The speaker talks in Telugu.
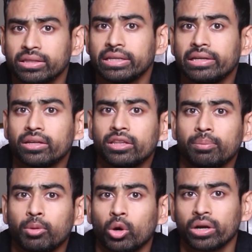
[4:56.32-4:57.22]
రిథమ్ అండ్
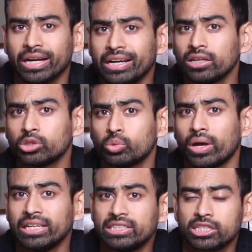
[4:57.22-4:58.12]
ఇండస్ వ్యాలీ లాంటి
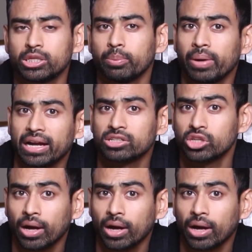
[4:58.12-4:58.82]
బ్రాండ్స్ ని చూశాను